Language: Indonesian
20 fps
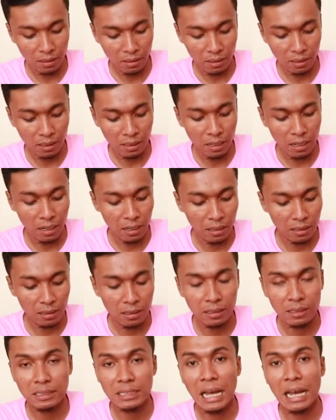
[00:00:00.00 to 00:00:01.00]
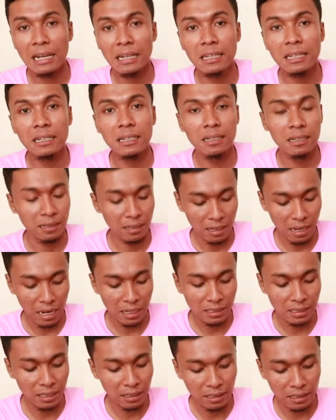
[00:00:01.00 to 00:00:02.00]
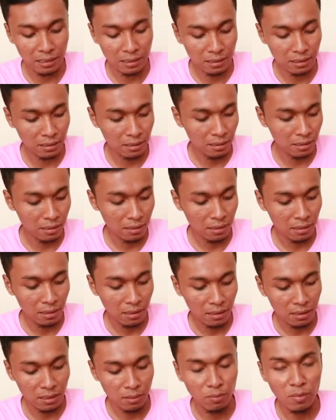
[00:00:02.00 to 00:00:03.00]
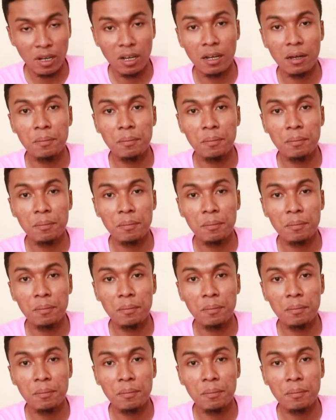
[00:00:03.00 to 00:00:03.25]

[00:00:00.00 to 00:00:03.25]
tinggal cari aja guys semua